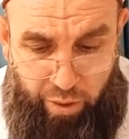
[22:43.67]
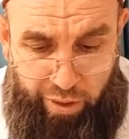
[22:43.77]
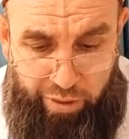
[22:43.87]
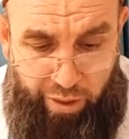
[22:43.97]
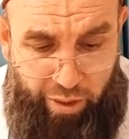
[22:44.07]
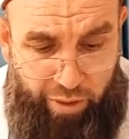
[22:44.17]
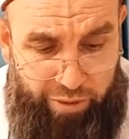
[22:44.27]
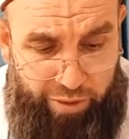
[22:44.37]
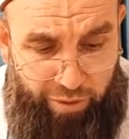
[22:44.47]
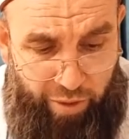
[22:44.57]
Allah
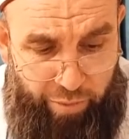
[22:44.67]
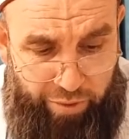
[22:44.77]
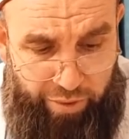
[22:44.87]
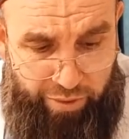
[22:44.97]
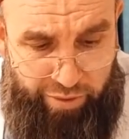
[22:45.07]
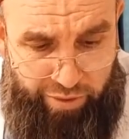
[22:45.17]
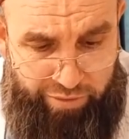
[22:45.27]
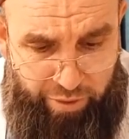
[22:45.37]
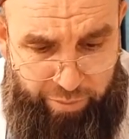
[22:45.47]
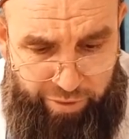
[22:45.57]
devamını
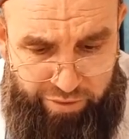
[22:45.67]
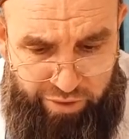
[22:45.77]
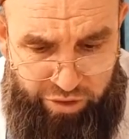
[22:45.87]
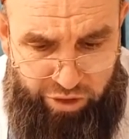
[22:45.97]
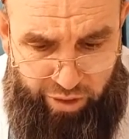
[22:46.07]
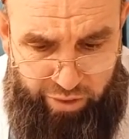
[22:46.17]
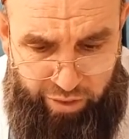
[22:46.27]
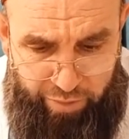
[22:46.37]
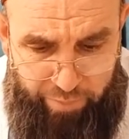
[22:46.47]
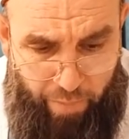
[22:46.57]
nasip etsin
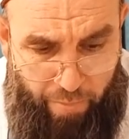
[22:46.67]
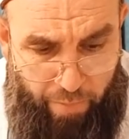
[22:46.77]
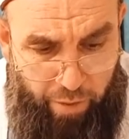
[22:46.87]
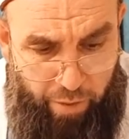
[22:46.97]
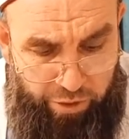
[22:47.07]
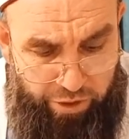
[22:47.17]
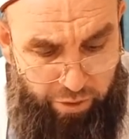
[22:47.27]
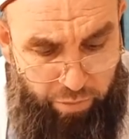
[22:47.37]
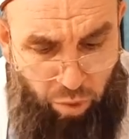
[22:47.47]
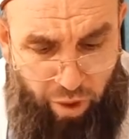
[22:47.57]
inşallah.
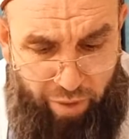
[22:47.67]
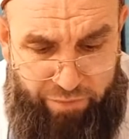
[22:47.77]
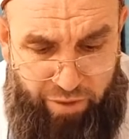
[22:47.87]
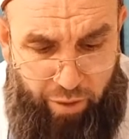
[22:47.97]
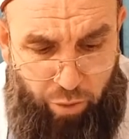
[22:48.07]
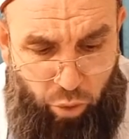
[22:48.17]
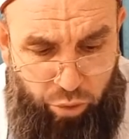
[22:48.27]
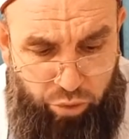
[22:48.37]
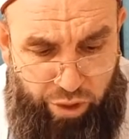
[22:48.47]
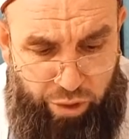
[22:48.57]
Şimdi bu hafta 10
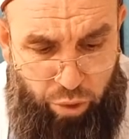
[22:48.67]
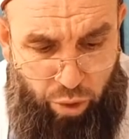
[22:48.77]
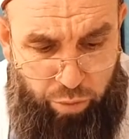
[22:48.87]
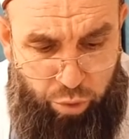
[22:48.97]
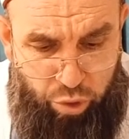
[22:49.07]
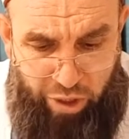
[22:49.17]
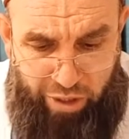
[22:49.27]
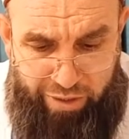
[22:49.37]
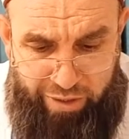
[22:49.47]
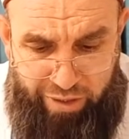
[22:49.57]
üzeri 4,5
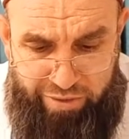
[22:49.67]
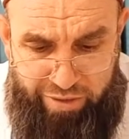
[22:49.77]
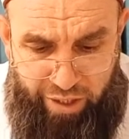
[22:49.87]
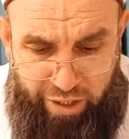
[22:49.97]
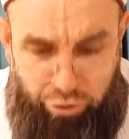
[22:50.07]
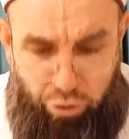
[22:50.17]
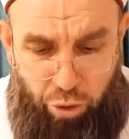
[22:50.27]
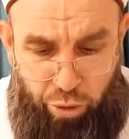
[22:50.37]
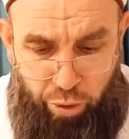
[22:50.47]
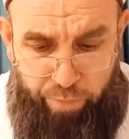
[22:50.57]
alanları sırayla
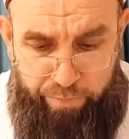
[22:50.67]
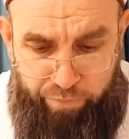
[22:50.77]
söylüyorum.